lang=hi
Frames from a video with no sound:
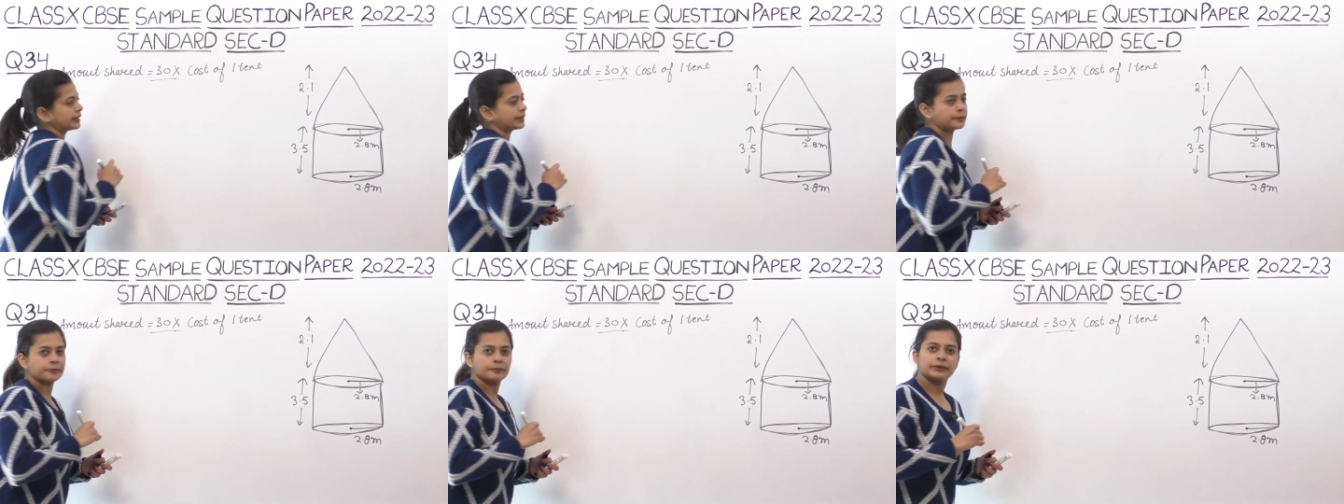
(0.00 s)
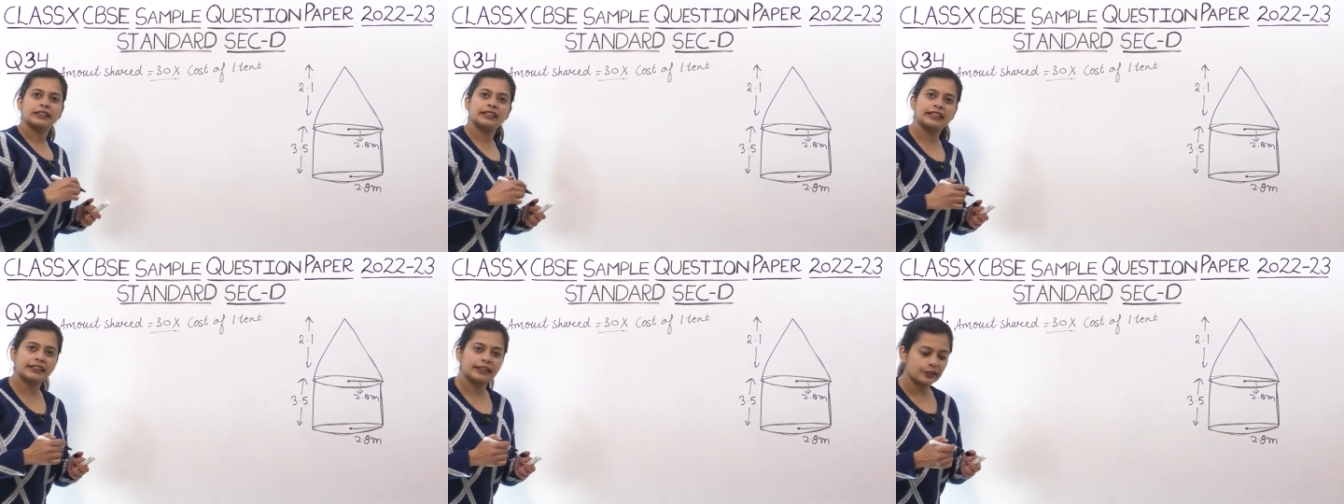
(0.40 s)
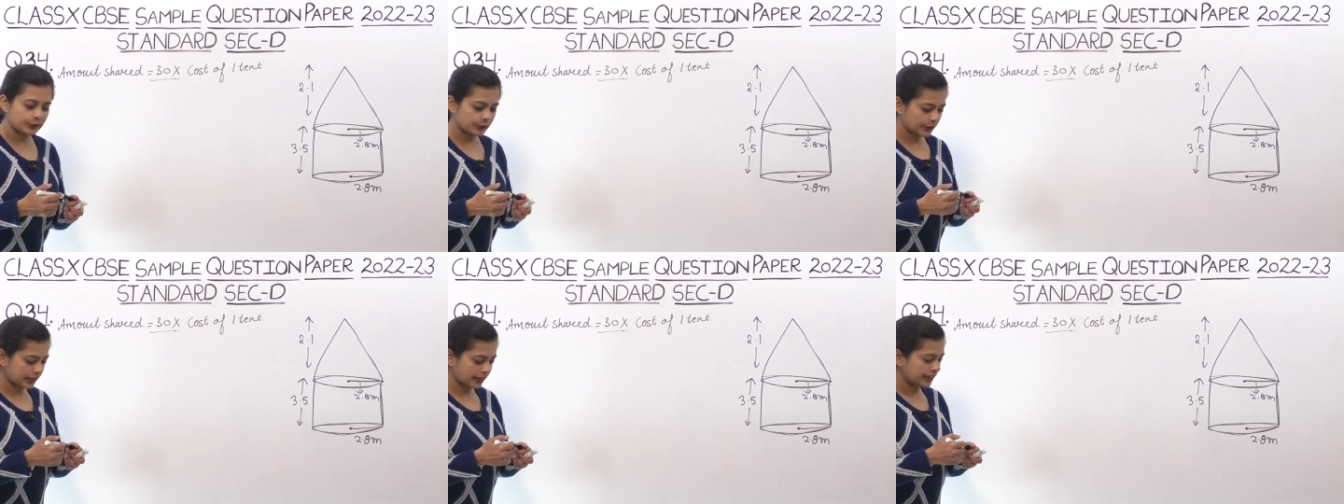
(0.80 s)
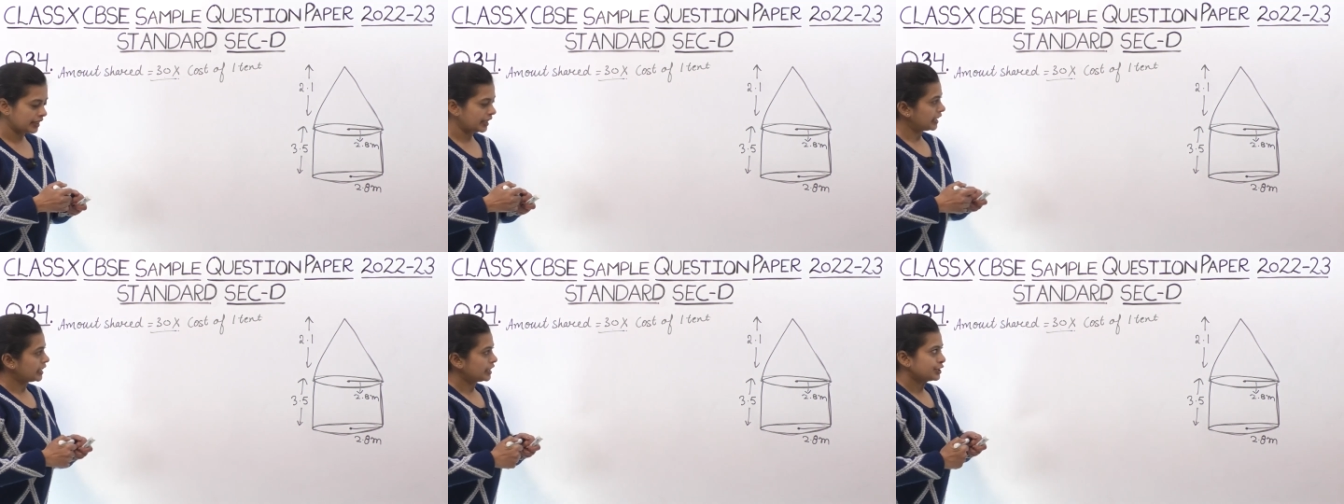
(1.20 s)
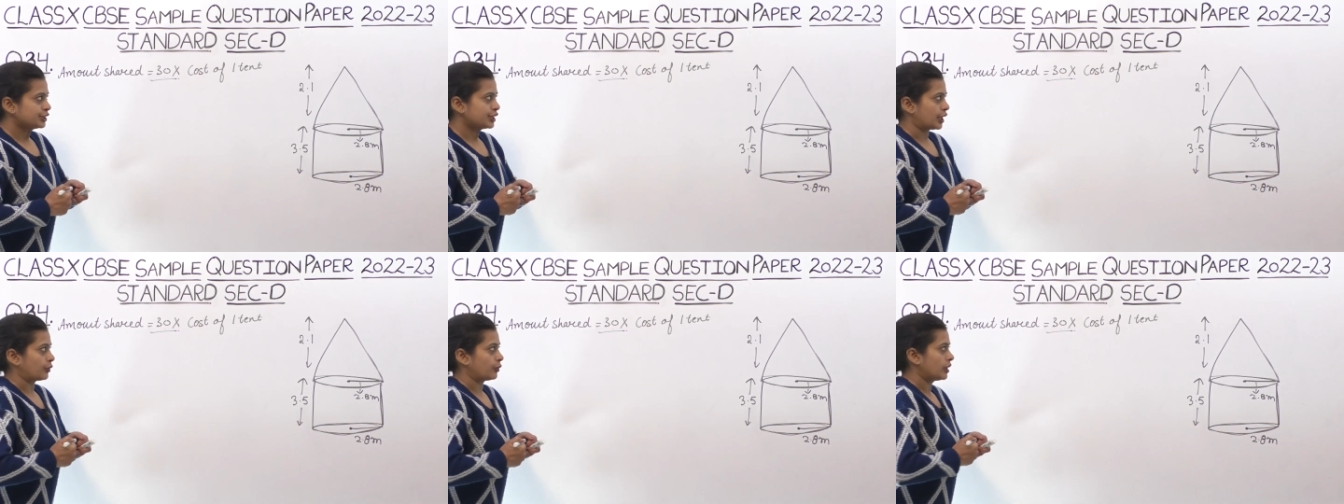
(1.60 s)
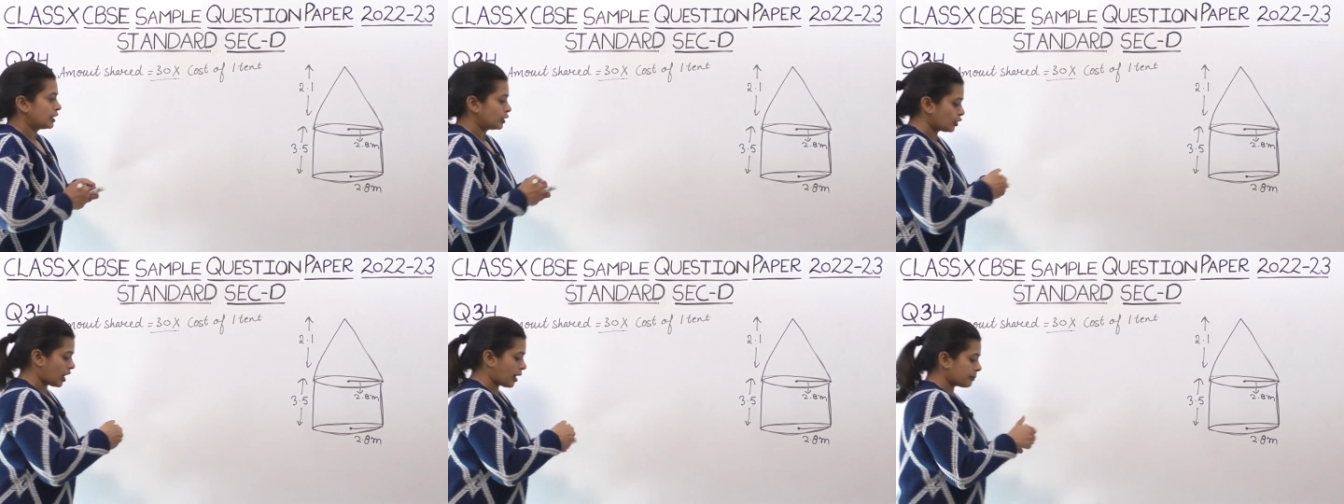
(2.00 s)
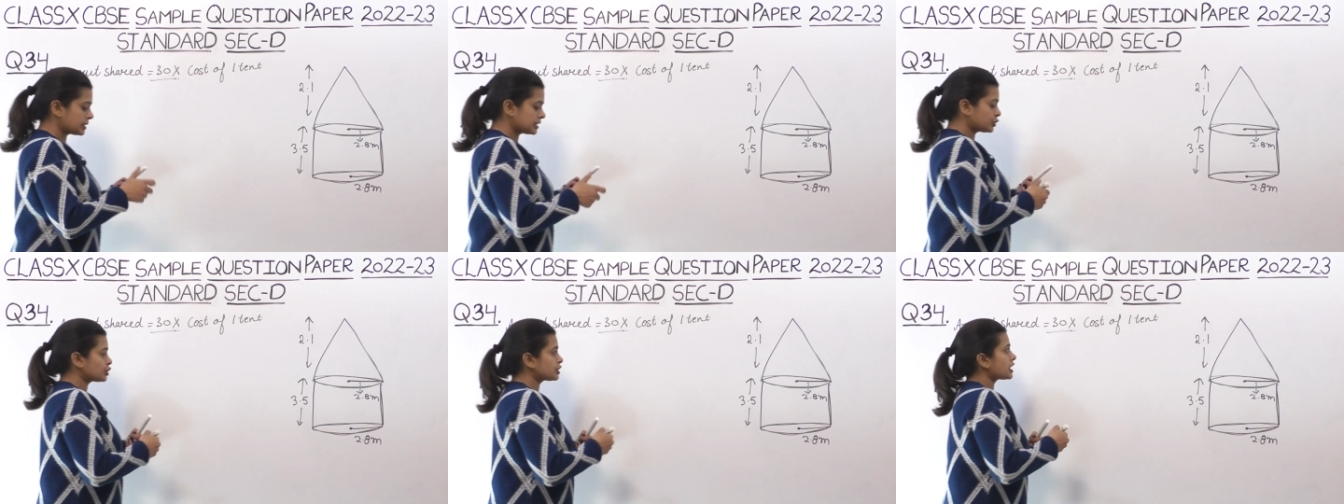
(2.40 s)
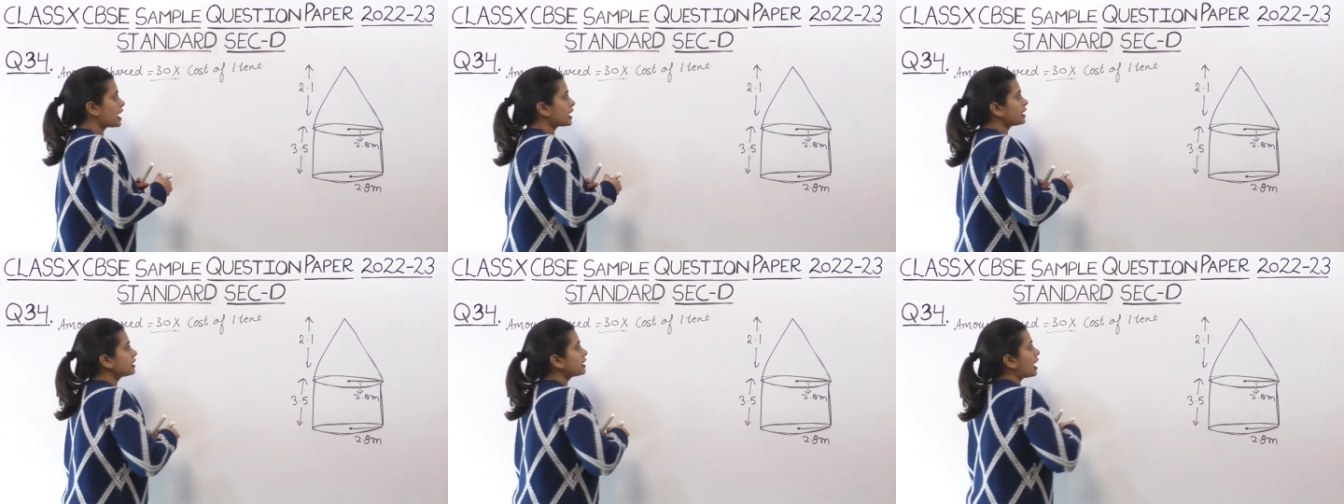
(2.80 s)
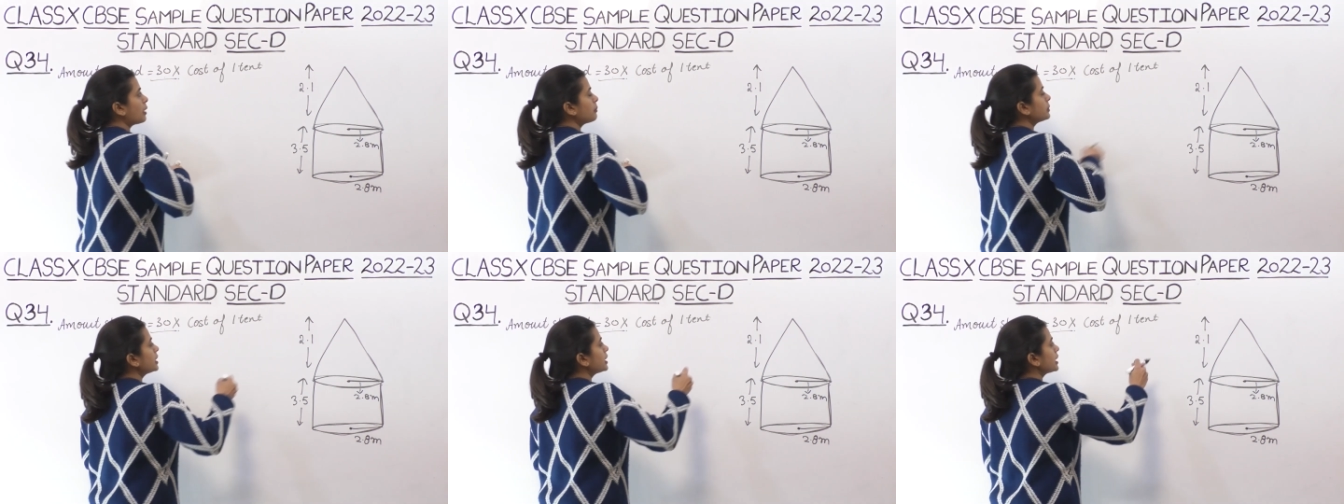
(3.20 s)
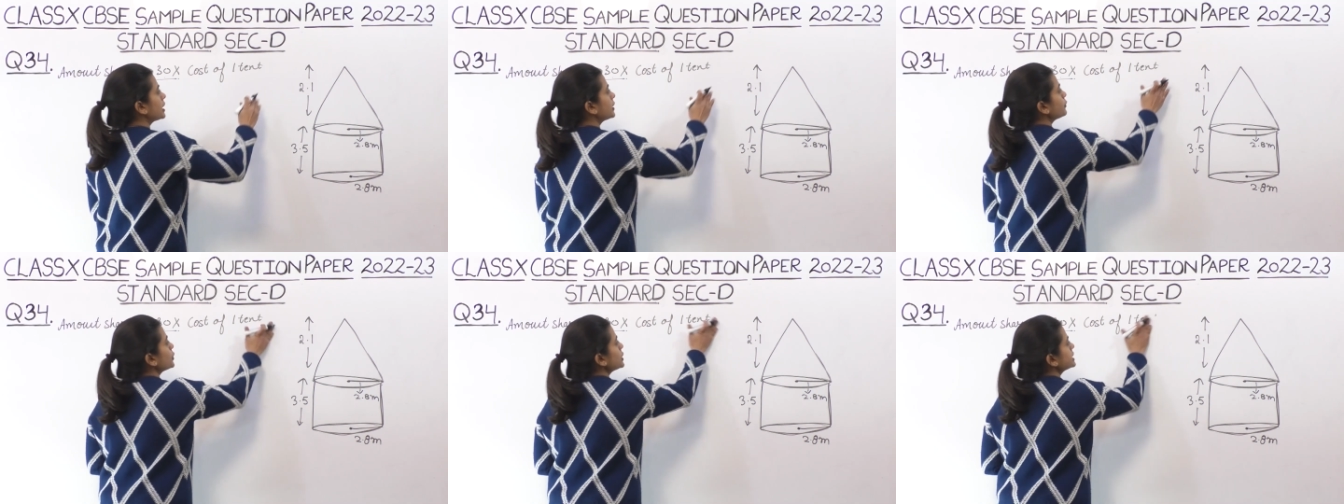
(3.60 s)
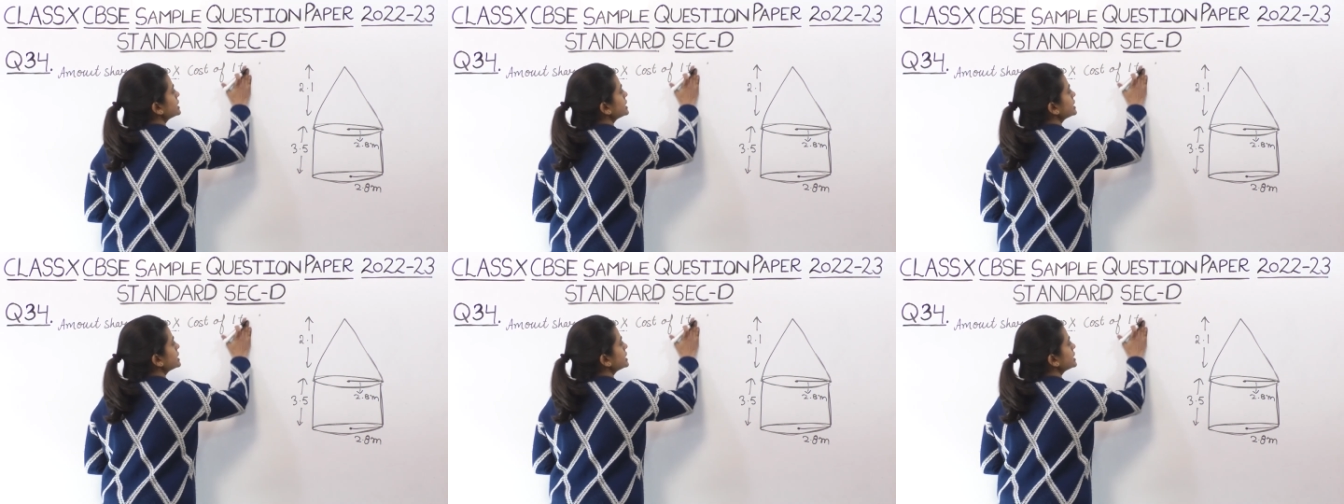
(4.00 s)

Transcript: है क्लियर हो गया चलो तो हमें जो सारा काम करना है वो